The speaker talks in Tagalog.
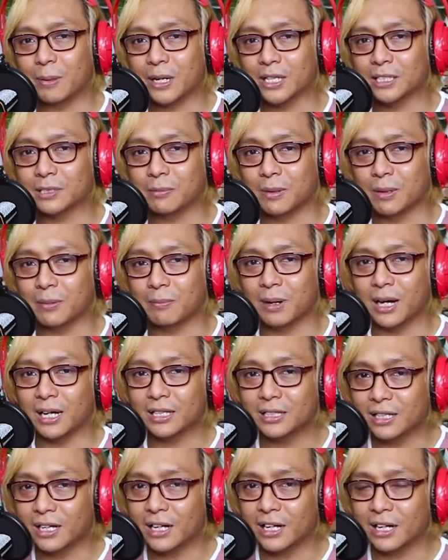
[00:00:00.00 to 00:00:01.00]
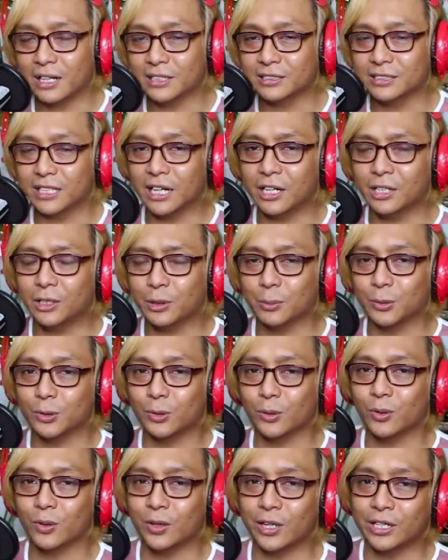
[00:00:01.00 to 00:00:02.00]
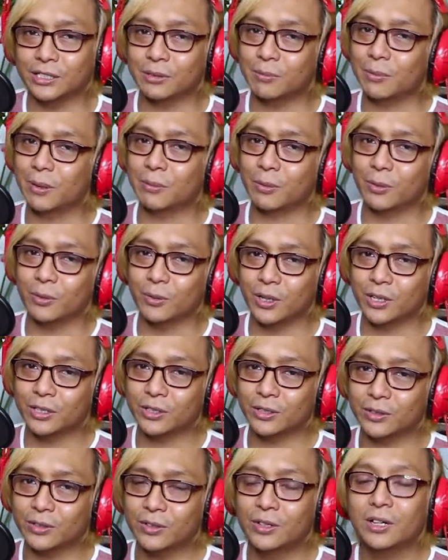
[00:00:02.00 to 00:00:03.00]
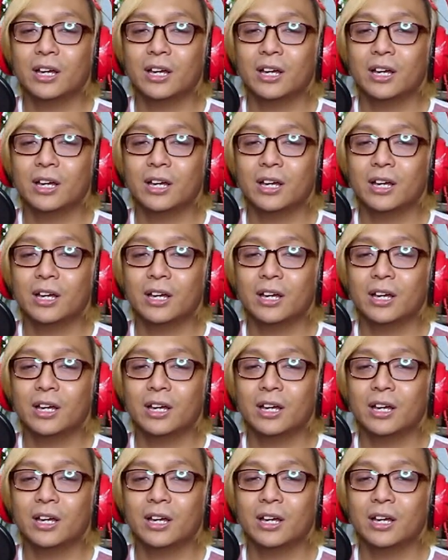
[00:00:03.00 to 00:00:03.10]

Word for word: para sa mga bata uh, sana tumutulong kayo sa mga magulang nyo